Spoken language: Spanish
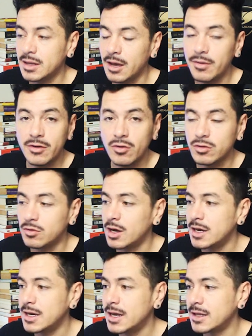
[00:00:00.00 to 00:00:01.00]
de haber roto
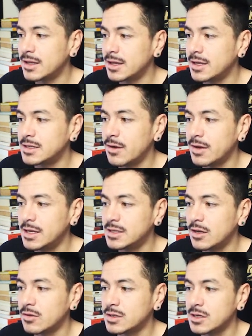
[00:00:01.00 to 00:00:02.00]
la línea de tendencia
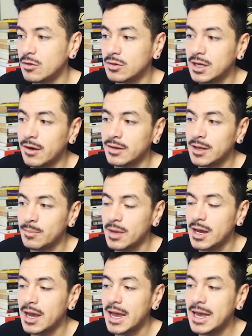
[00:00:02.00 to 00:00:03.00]
bajista donde se encontraba
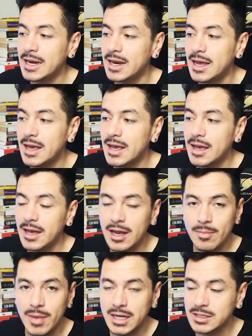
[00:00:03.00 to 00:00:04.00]
también en
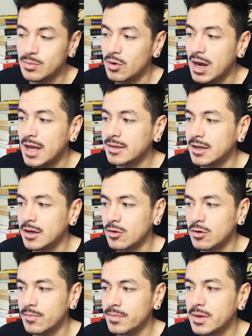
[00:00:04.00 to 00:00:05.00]
el máximo
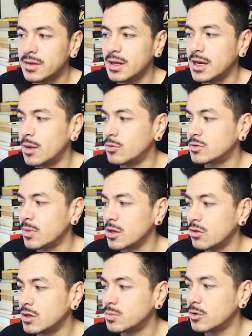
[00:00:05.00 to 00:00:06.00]
anterior, teníamos
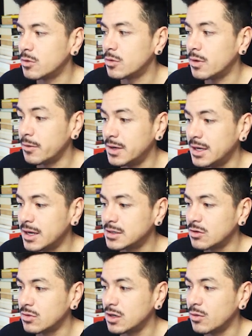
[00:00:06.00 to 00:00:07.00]
mayores probabilidades
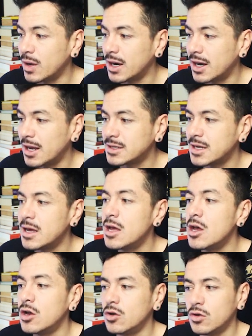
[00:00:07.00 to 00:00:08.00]
de continuar al alza,
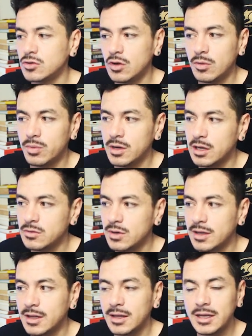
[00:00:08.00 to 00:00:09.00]
no solo porque es
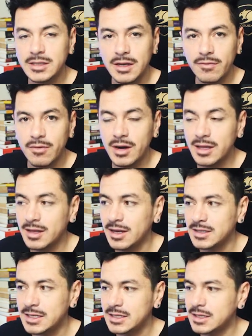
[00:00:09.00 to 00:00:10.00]
una tendencia fuerte
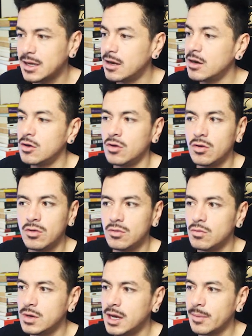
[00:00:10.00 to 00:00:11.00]
alcista, no
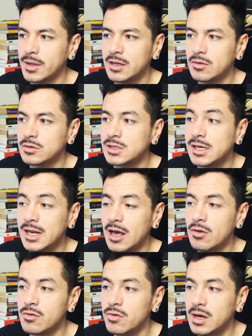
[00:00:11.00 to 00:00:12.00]
únicamente
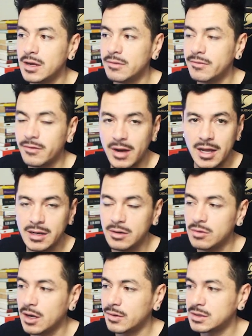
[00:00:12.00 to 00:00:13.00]
considerado un relief rally
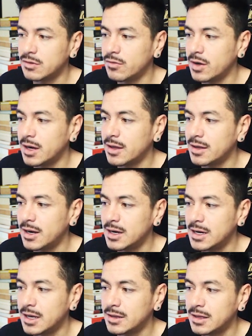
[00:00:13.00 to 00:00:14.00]
una vez afuera de la
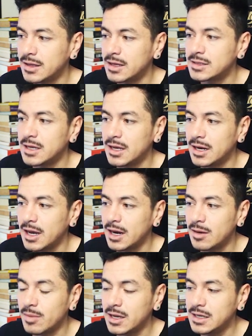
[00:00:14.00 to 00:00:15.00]
línea de tendencia del
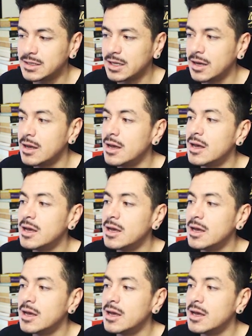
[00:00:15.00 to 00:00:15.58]
canal bajista,